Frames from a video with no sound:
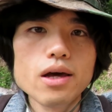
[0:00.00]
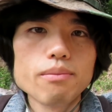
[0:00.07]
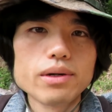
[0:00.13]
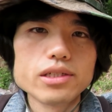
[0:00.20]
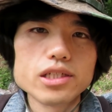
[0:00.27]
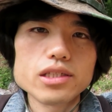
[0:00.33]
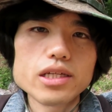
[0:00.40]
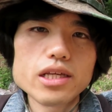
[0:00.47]
ま
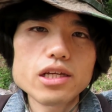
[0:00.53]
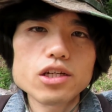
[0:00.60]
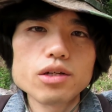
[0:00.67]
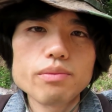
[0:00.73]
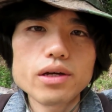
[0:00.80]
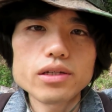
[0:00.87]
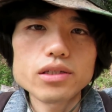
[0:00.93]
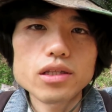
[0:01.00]
あ、実際に
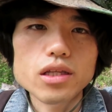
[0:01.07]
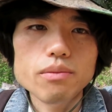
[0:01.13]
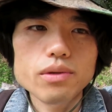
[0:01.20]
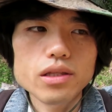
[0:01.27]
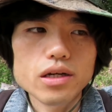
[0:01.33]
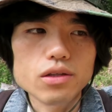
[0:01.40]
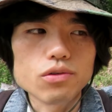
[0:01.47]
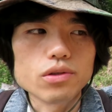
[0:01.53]
組み合わせてみ
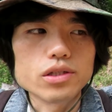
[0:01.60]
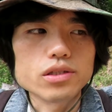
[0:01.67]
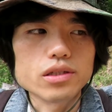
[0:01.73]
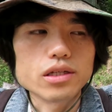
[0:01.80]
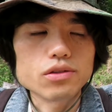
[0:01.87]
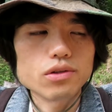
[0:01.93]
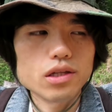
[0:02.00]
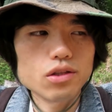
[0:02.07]
ないとです
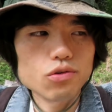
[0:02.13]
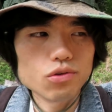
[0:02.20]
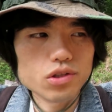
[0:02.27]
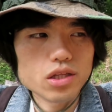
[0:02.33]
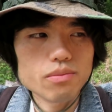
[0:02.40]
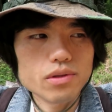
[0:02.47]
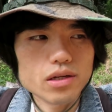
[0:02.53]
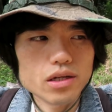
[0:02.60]
ねそれで撮っ
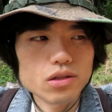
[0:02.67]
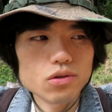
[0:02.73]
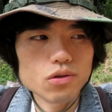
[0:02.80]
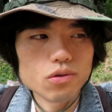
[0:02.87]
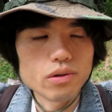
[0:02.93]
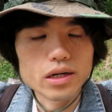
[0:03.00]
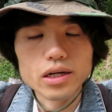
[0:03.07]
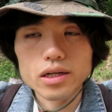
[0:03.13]
てみない
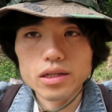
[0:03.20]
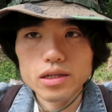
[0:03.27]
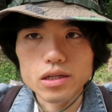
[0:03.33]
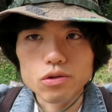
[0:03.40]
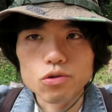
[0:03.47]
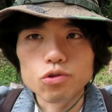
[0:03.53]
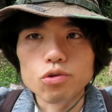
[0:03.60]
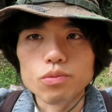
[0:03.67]
とわからない
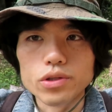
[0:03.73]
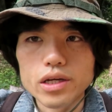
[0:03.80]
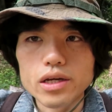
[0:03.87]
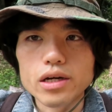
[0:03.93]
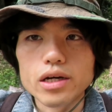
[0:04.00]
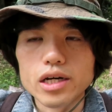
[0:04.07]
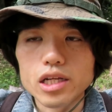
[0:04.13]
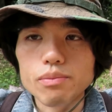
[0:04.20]
こともね
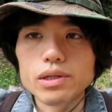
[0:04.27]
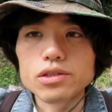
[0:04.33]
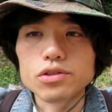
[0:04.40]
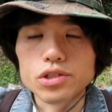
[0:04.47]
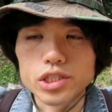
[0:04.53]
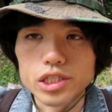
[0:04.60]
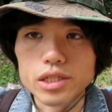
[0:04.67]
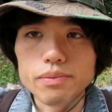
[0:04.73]
あります
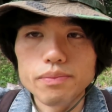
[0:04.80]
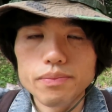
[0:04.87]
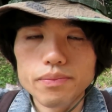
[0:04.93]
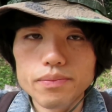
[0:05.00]
し、